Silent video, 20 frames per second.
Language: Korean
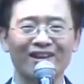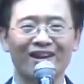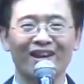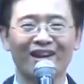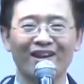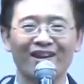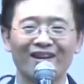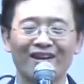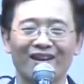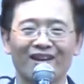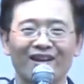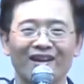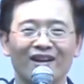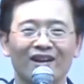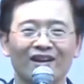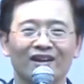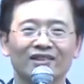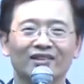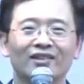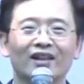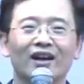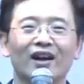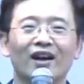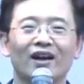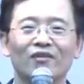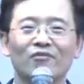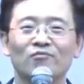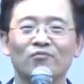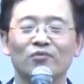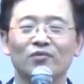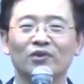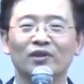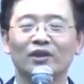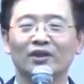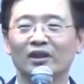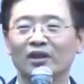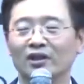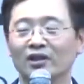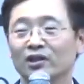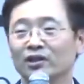이렇게. 그래서 내가
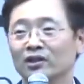이제